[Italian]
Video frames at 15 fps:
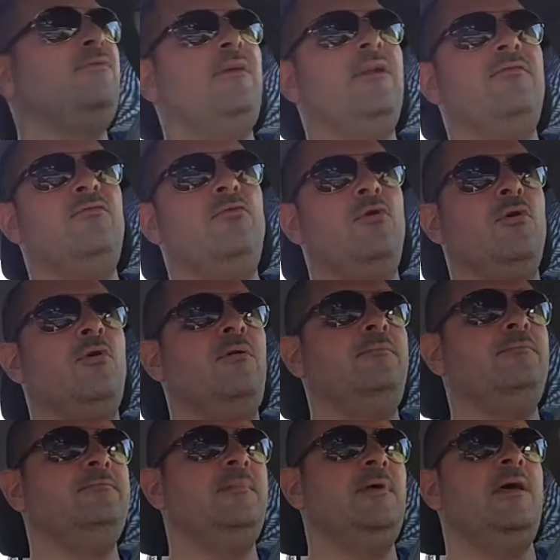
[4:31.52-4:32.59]
dove lavoro.
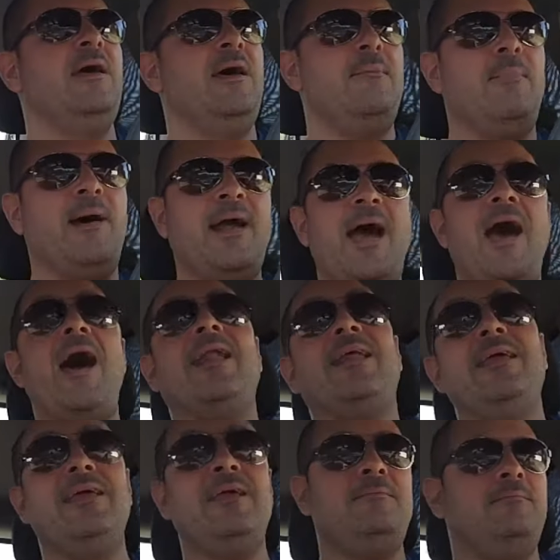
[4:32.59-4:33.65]

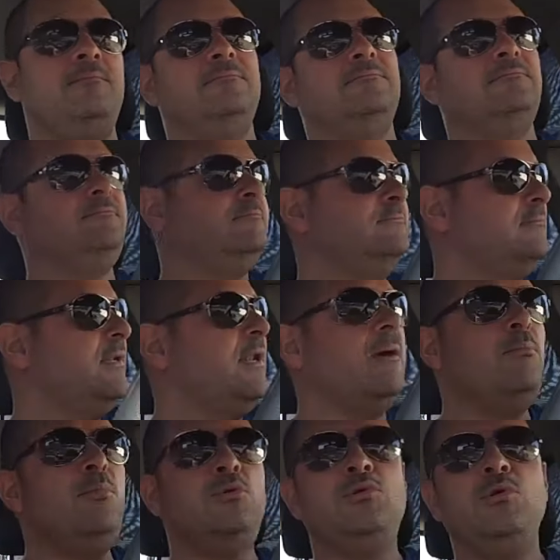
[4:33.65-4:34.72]
Magari
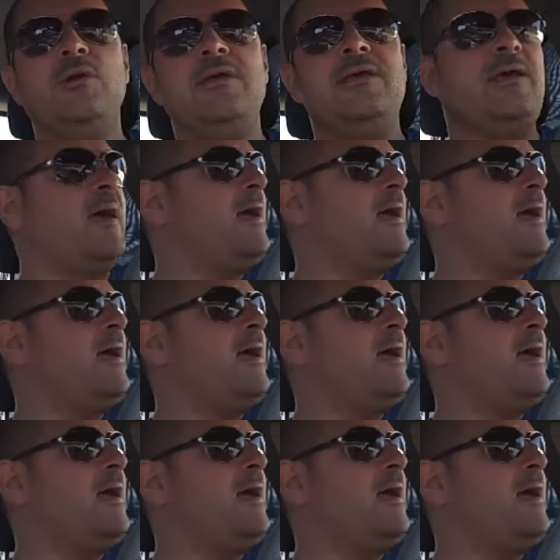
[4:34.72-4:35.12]
la butto lì,